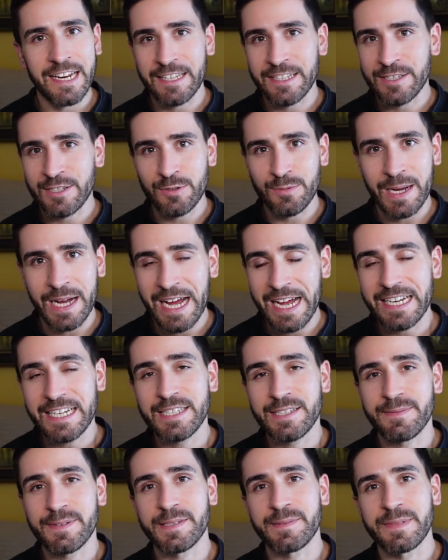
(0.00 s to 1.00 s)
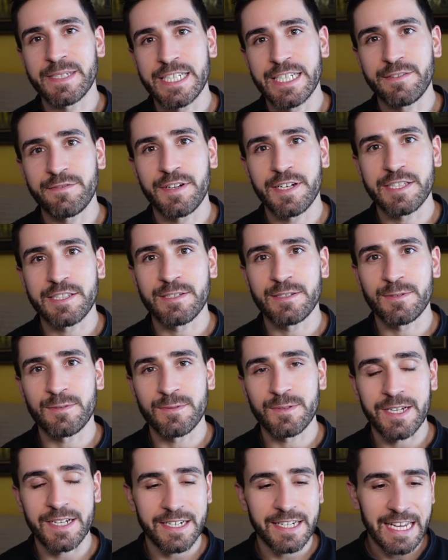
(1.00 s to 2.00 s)
lernst du über alles, was mit DeFi zu
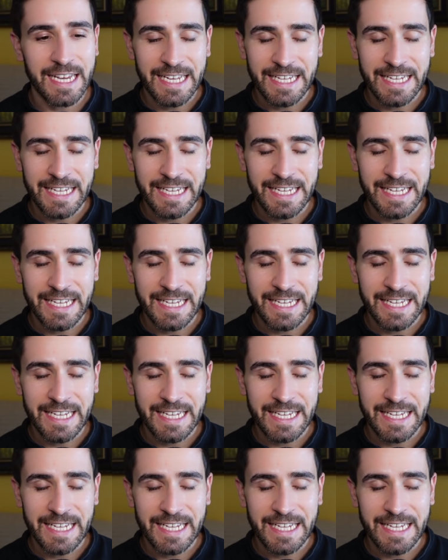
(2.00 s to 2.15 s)
tun hat,